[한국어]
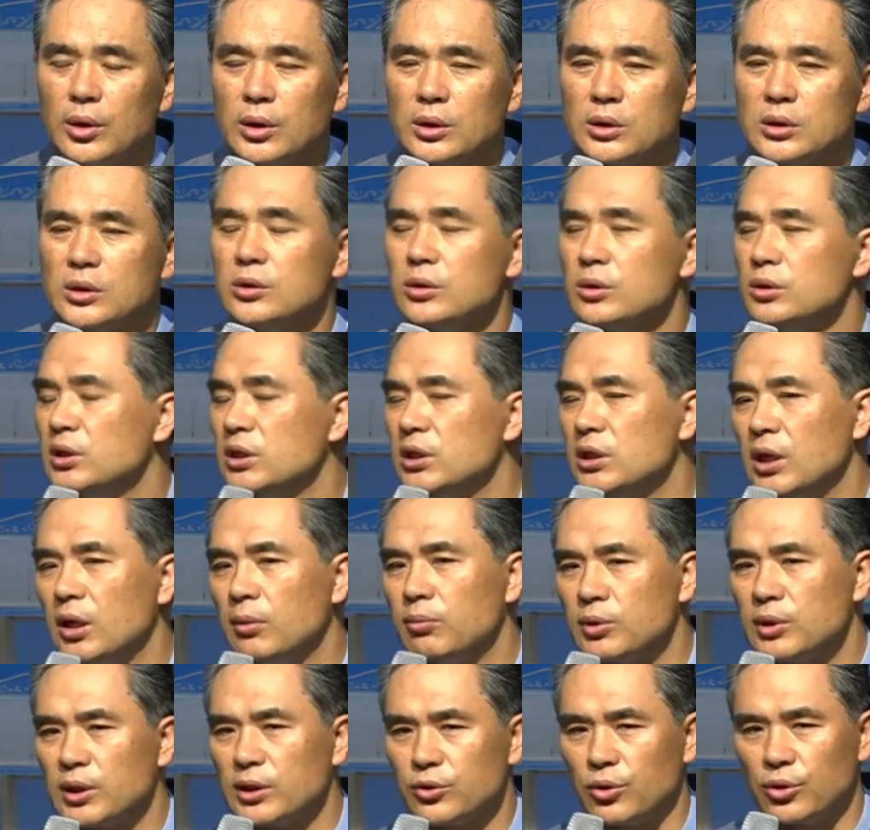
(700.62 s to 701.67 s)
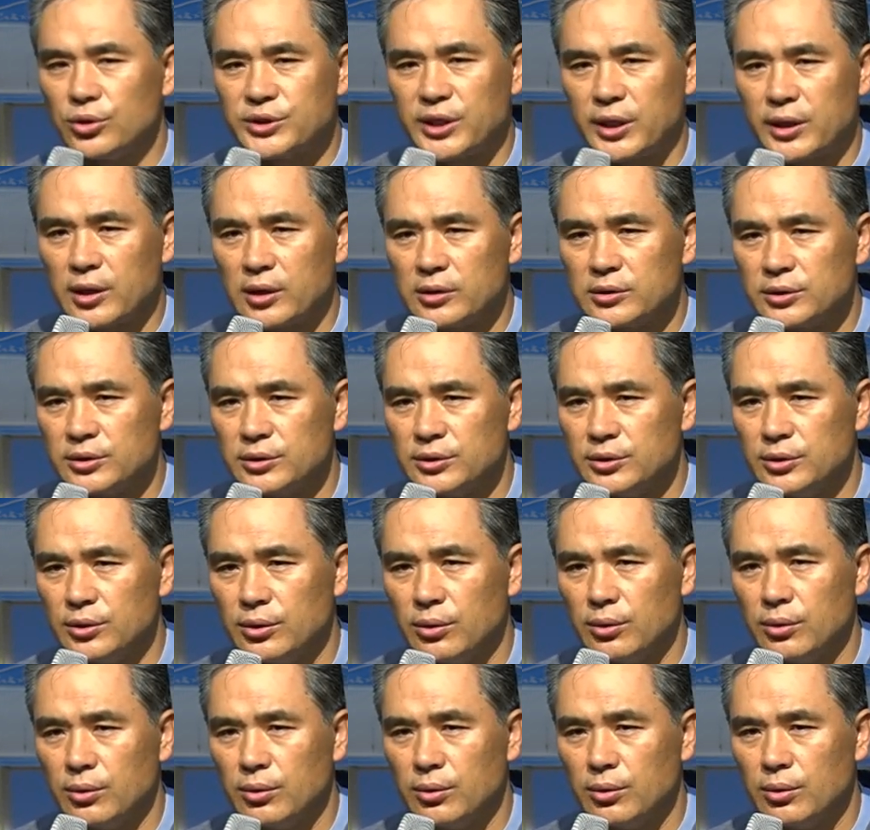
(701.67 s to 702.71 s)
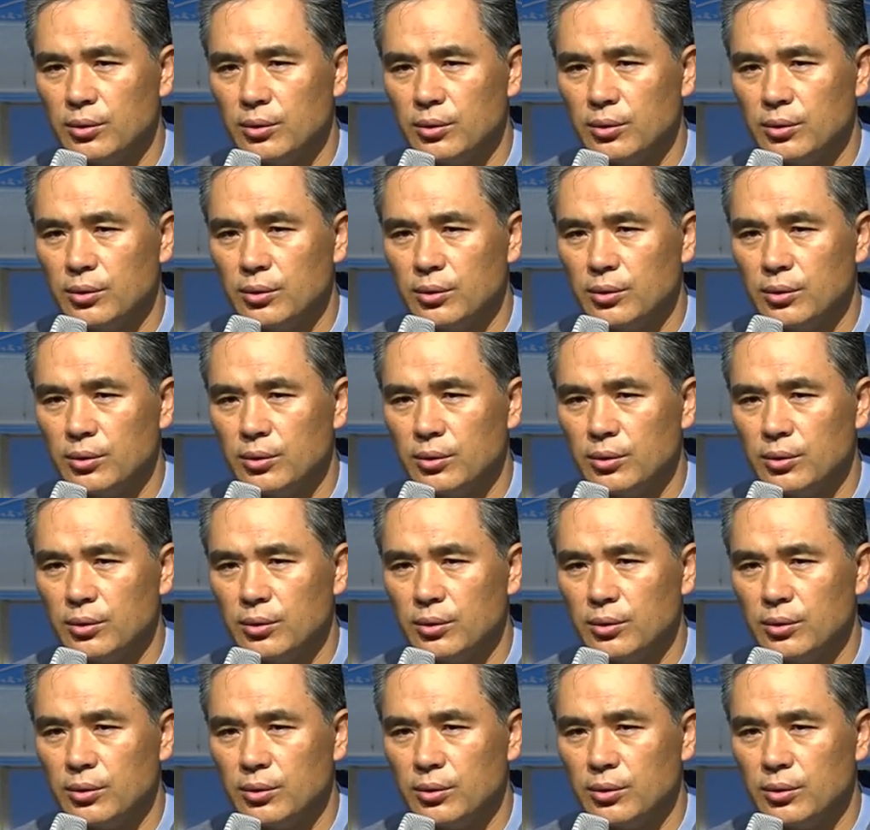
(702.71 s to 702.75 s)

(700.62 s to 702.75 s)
그건 니네보다 더 잘하거든요.